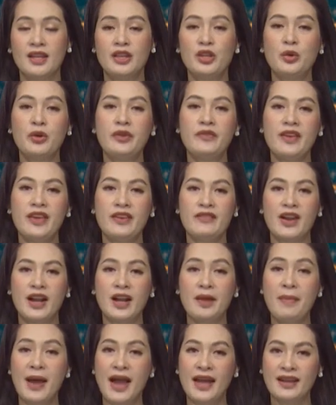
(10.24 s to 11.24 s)
Thưa quý vị và
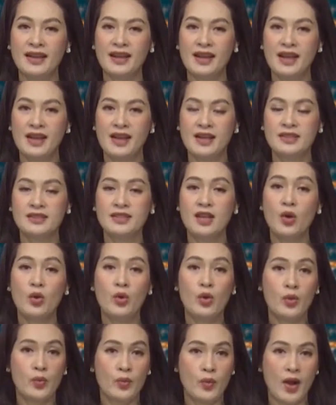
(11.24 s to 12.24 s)
các bạn, sau
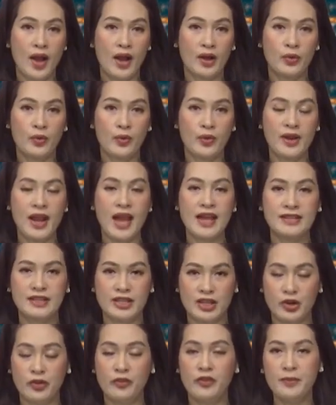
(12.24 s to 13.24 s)
khủng hoảng của đại
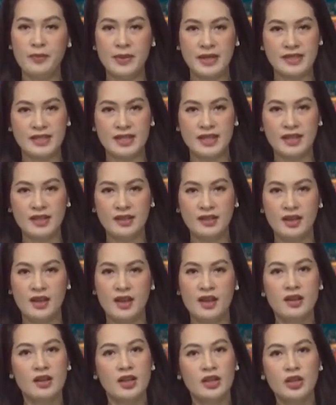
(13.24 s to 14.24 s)
dịch COVID-19,
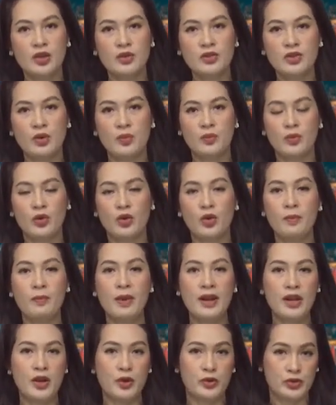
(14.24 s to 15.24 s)
người tiêu dùng cũng
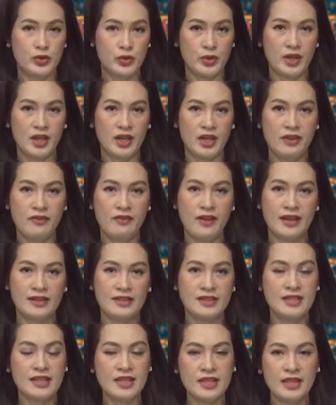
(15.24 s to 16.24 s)
bắt đầu chú ý và
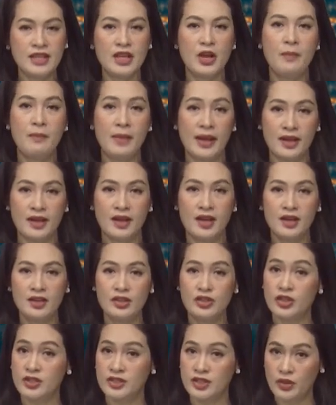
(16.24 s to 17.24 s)
chi tiêu mạnh
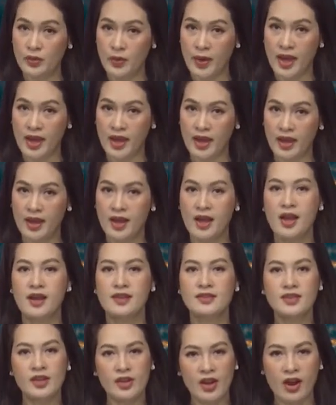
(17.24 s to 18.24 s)
hơn cho sức khỏe.
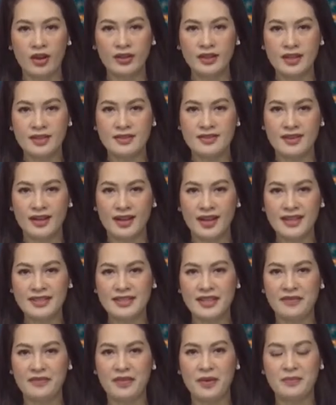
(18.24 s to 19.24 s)
Do đó, thị trường các
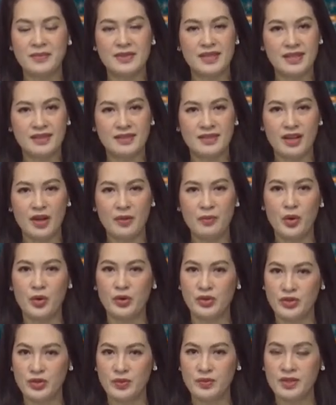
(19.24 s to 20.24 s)
sản phẩm dinh dưỡng bổ
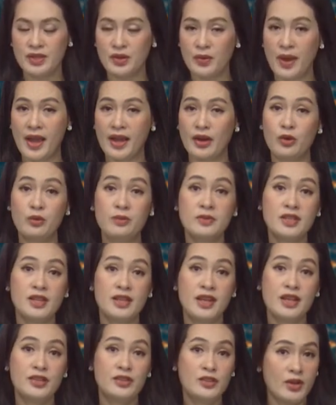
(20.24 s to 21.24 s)
sung sức khỏe cũng trở
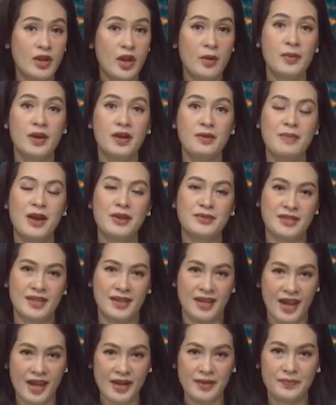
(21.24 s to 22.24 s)
nên sôi động hơn bao giờ
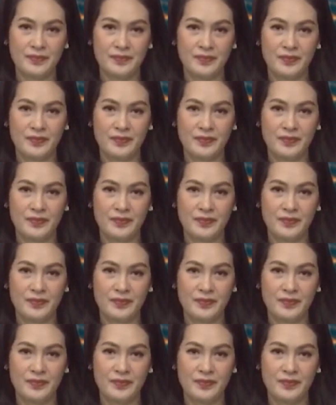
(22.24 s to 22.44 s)
hết.